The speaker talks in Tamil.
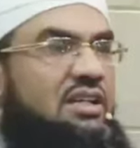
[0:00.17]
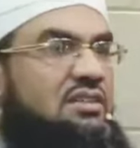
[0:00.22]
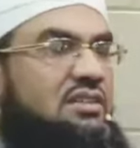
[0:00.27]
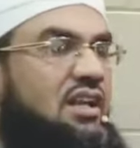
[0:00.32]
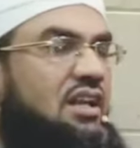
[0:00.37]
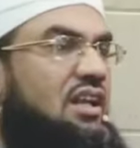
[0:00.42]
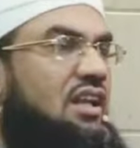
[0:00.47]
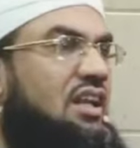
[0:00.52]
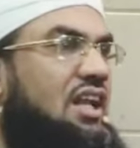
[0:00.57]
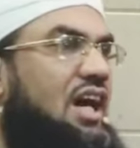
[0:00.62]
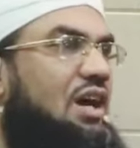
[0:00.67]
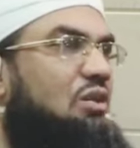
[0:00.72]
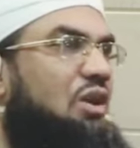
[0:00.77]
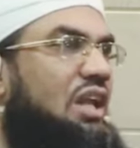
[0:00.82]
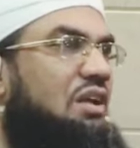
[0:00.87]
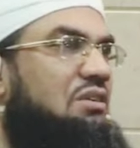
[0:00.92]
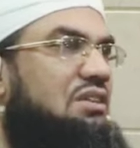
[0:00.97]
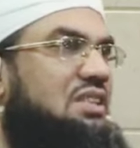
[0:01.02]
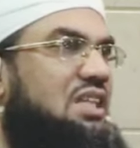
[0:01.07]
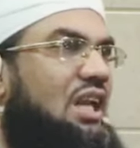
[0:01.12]
சல்லல்லாஹ்
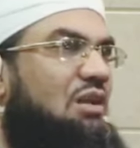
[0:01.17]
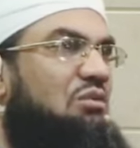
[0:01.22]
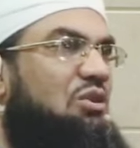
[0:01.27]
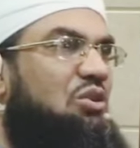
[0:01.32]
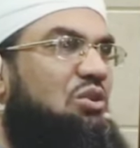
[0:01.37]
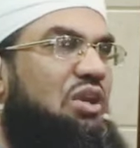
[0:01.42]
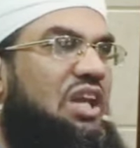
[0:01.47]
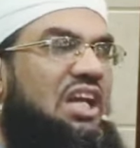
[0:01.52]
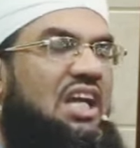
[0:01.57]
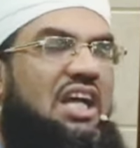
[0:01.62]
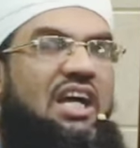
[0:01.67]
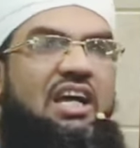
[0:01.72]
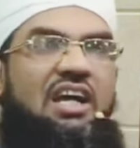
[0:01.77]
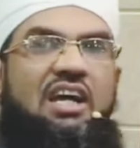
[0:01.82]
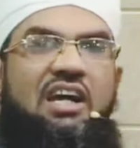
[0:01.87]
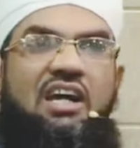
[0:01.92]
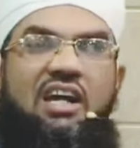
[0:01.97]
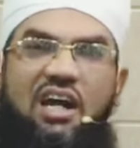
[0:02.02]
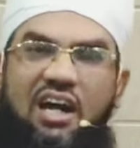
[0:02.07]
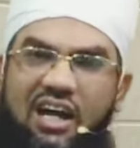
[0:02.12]
வசல்லம் அவருடைய
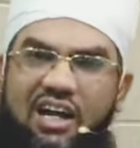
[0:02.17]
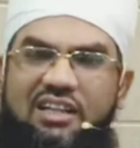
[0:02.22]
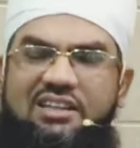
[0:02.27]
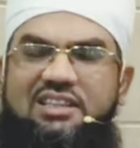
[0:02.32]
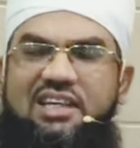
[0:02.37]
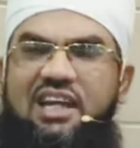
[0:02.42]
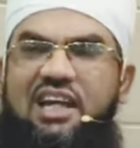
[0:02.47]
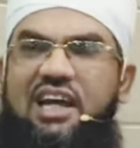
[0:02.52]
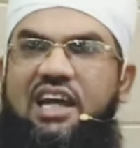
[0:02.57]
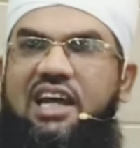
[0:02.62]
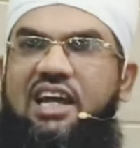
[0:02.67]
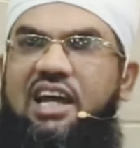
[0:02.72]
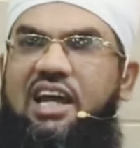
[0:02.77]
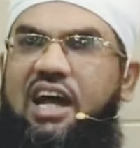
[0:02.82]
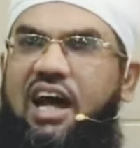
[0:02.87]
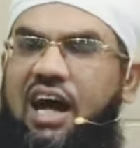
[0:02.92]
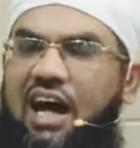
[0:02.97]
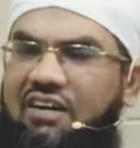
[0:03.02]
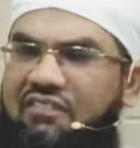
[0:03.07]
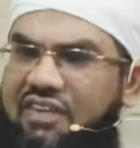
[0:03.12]
காலத்தில்
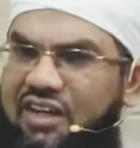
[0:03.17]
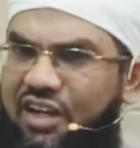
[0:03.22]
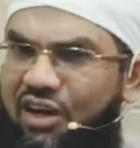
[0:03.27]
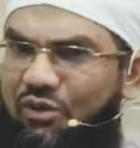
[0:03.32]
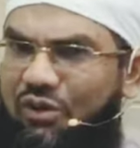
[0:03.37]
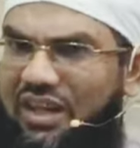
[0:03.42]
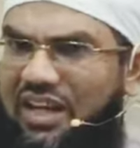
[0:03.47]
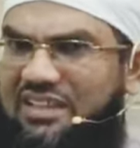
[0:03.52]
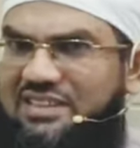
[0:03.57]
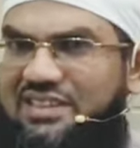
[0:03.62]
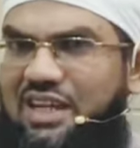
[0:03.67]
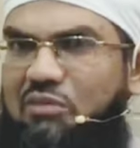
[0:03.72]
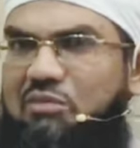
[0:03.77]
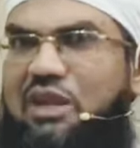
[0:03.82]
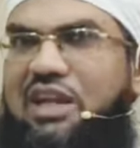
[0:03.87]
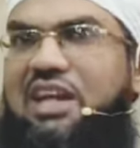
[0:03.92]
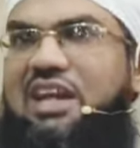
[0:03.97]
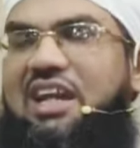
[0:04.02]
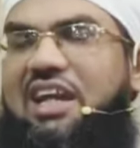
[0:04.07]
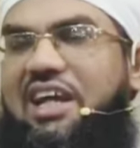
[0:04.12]
அவர்களுடைய
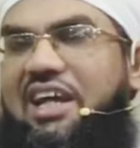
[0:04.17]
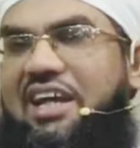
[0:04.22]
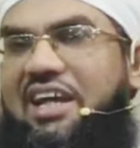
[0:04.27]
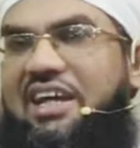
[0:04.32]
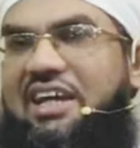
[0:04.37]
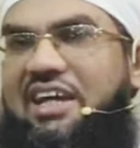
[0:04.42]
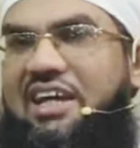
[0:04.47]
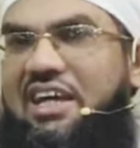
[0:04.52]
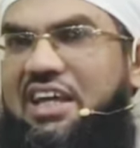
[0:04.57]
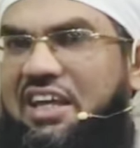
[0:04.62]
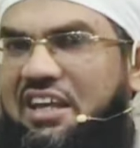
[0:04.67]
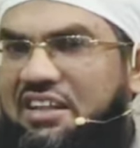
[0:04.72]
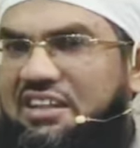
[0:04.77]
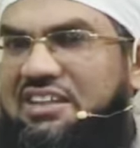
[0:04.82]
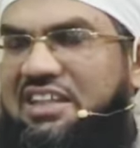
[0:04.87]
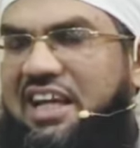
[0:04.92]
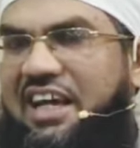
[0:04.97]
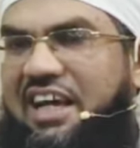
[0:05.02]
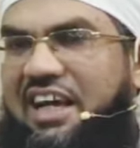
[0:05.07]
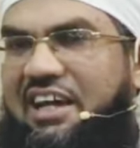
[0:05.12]
சபையில
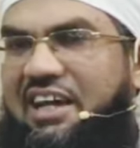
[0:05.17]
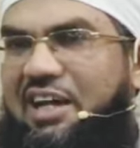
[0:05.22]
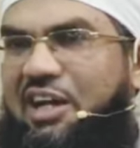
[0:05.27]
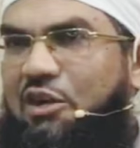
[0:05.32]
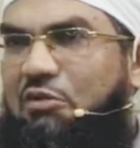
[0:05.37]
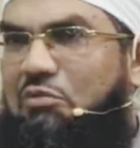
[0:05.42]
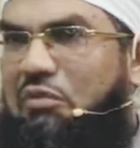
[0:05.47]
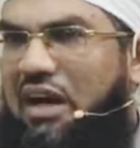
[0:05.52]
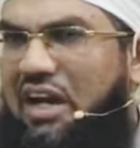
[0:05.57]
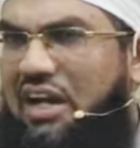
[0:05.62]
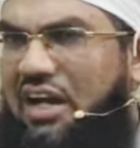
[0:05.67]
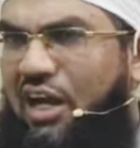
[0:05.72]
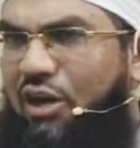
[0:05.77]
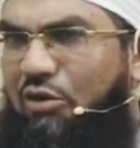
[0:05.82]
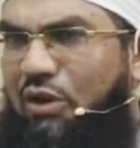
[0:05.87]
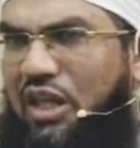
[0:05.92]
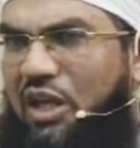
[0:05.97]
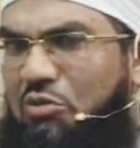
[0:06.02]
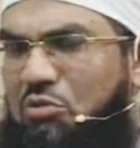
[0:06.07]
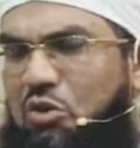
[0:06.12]
இருந்த
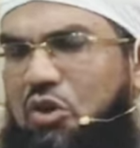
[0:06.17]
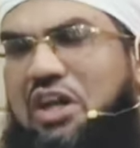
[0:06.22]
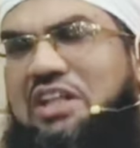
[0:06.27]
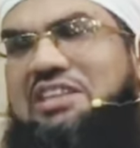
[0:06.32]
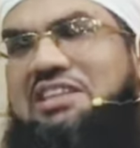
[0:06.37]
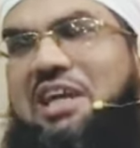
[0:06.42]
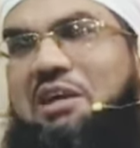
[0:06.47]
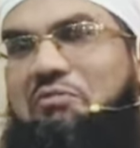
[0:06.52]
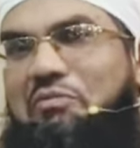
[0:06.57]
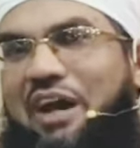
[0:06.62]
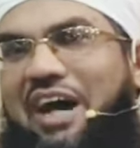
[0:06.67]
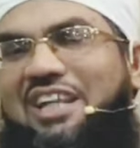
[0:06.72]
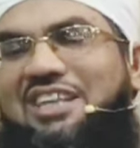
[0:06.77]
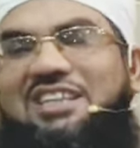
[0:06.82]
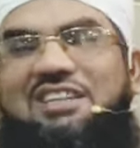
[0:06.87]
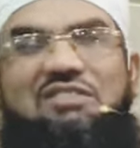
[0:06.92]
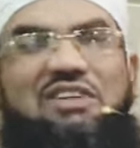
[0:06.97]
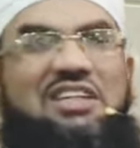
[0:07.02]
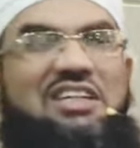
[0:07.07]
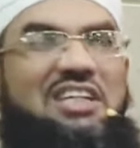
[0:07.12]
மக்களுடைய முகத்தை
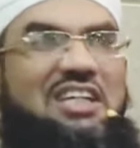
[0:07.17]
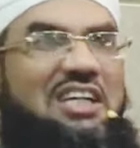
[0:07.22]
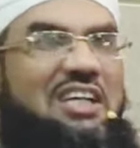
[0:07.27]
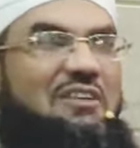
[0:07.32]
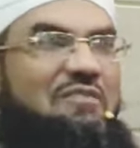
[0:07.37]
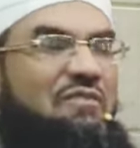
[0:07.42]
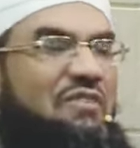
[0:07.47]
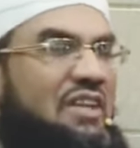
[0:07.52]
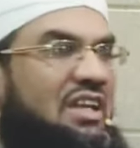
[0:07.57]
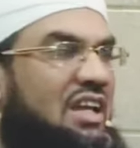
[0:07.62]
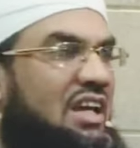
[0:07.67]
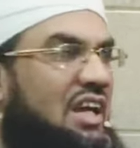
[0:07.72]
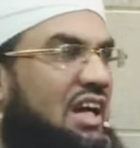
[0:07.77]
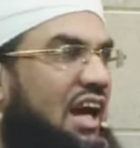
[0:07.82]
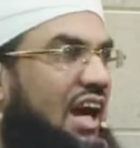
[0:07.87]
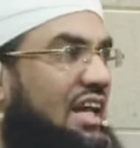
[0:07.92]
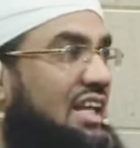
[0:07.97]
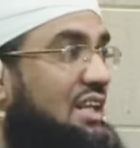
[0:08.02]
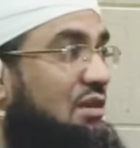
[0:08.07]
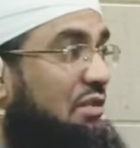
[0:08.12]
பார்த்துவிட்டு
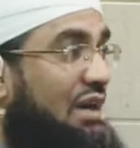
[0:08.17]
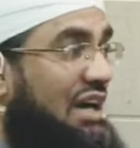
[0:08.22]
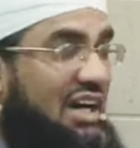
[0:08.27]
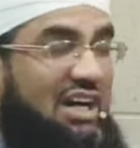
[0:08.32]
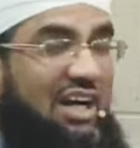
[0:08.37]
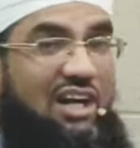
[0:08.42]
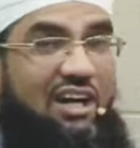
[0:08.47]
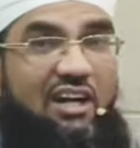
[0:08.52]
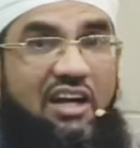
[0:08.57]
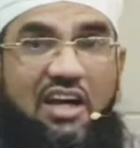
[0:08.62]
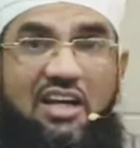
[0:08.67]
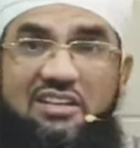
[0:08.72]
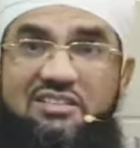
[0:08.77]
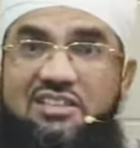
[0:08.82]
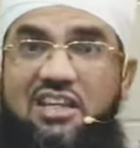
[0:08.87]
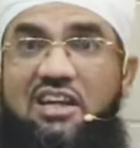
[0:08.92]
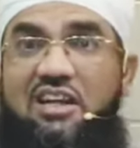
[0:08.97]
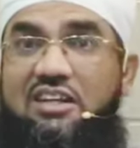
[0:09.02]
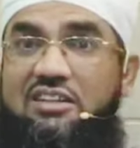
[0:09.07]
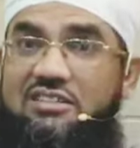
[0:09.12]
அந்த மக்கள்
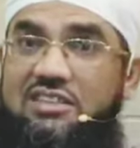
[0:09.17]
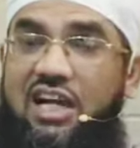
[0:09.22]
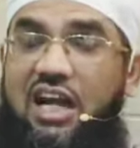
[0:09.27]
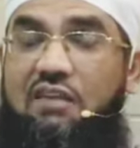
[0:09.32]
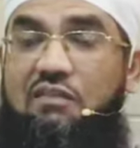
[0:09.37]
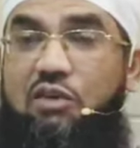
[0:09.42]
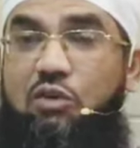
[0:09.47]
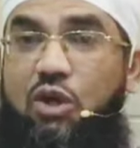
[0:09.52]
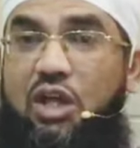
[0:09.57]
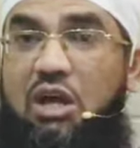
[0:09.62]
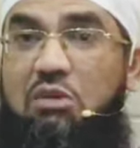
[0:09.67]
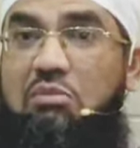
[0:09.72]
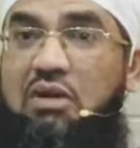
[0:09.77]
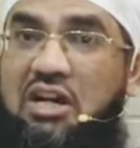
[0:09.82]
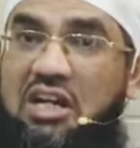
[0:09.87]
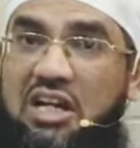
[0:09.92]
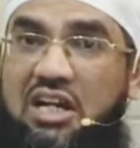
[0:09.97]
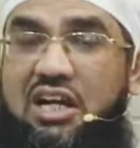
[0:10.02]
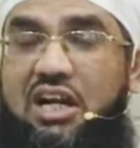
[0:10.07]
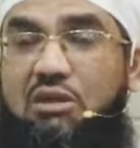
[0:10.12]
கைசர் கிஸ்ராவினுடைய
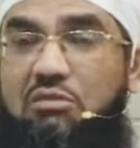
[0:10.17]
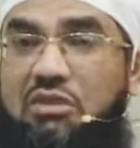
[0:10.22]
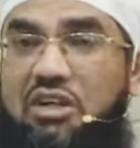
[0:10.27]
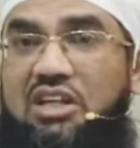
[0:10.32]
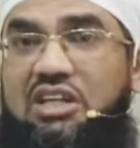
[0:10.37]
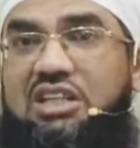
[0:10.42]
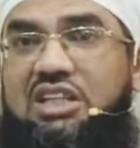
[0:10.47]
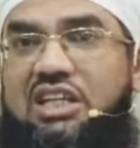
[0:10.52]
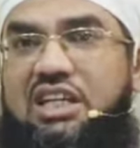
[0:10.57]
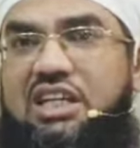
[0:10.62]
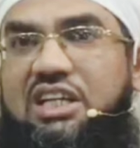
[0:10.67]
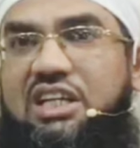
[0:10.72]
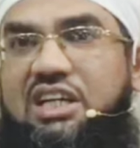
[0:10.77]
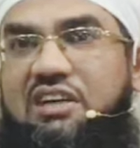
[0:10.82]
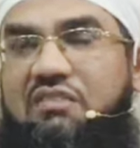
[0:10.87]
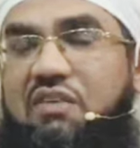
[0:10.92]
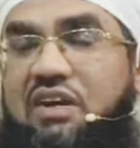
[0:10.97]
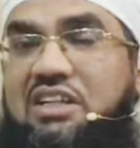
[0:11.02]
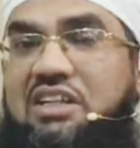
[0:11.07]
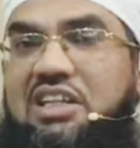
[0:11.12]
மன்னரிடமிருந்து
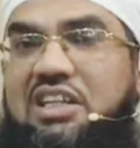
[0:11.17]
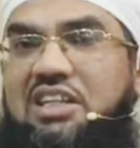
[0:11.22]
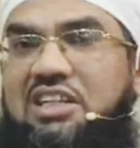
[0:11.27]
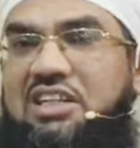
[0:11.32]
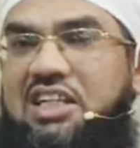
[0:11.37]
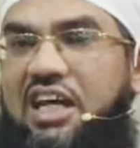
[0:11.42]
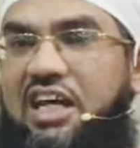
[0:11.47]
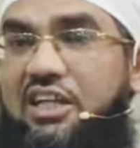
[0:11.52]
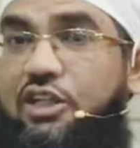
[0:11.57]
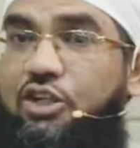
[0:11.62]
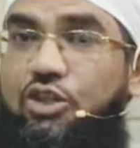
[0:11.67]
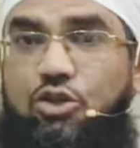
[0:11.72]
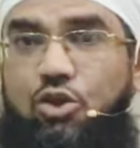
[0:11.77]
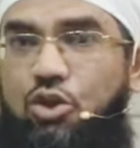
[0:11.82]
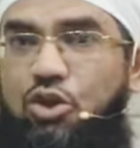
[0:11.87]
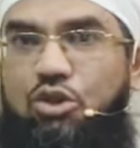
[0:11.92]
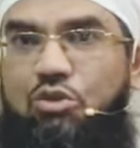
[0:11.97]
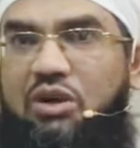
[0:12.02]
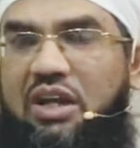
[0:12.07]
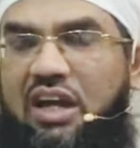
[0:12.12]
வந்திருந்த அந்த
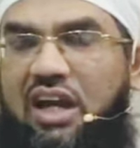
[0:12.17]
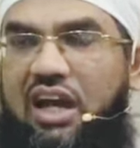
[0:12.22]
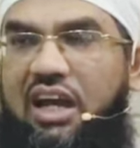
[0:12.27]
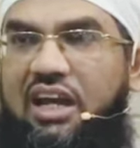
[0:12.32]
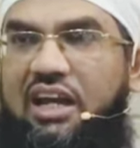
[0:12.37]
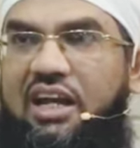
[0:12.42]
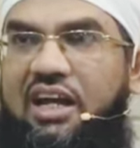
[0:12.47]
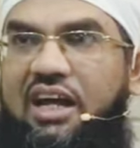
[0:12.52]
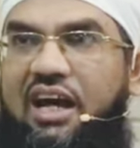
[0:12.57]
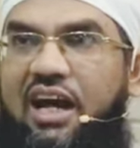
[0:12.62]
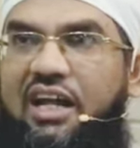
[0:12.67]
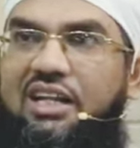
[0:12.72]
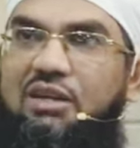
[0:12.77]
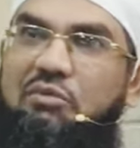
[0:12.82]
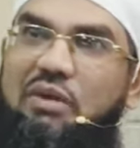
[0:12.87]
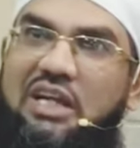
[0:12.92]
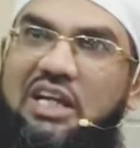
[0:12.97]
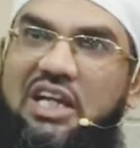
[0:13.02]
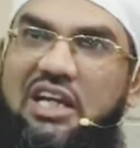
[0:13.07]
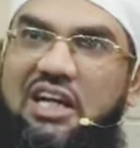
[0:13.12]
தூதுவர்கள் அந்த
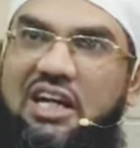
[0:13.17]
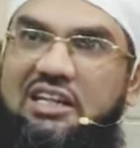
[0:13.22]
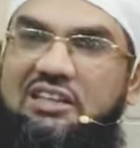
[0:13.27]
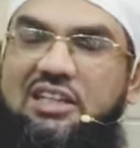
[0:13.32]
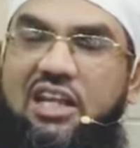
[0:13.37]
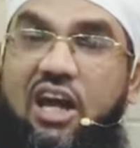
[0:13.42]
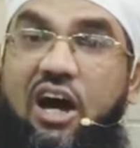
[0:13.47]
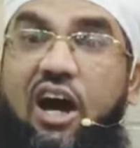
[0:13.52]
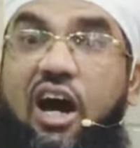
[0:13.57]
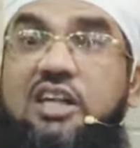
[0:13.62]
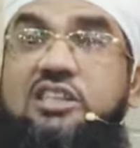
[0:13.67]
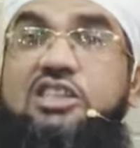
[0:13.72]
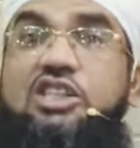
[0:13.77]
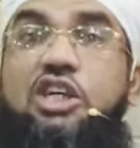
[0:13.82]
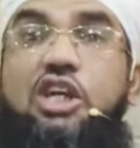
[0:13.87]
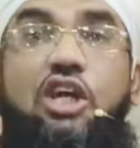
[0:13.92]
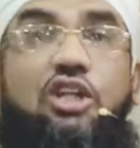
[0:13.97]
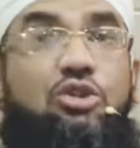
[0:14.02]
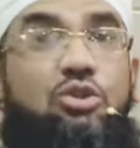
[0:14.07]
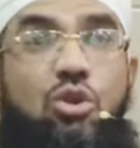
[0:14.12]
மன்னரிடத்தில்
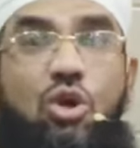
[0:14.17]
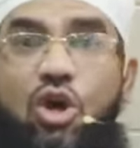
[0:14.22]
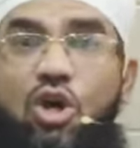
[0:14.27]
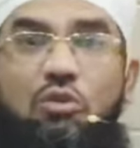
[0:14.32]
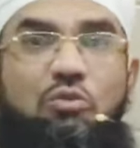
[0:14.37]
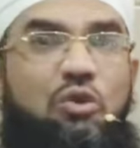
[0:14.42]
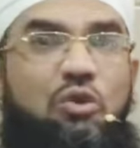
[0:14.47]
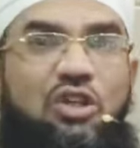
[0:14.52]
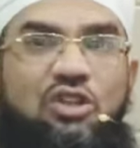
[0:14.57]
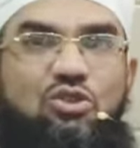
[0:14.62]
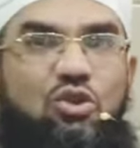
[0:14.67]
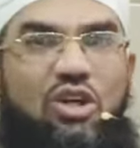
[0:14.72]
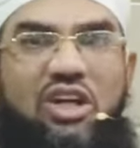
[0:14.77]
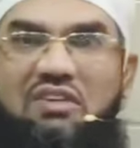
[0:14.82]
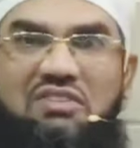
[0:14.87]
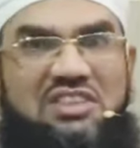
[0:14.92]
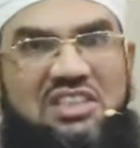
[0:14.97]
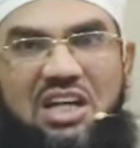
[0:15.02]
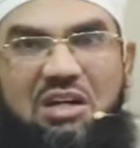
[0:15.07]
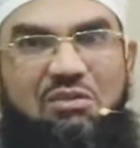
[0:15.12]
ஆச்சரியத்தோடு போய்
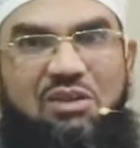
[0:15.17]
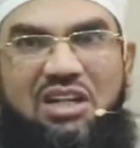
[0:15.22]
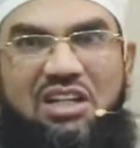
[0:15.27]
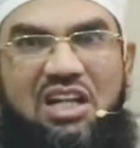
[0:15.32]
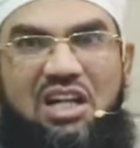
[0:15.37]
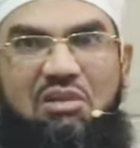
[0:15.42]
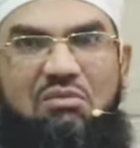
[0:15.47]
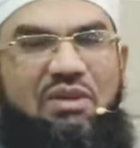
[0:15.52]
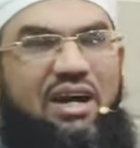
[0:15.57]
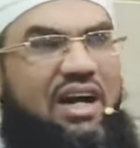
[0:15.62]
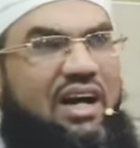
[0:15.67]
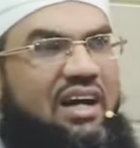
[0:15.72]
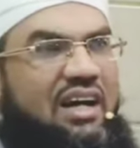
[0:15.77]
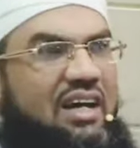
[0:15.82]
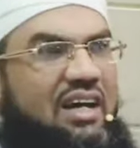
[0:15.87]
சொன்ன விஷயம் என்ன தெரியுமா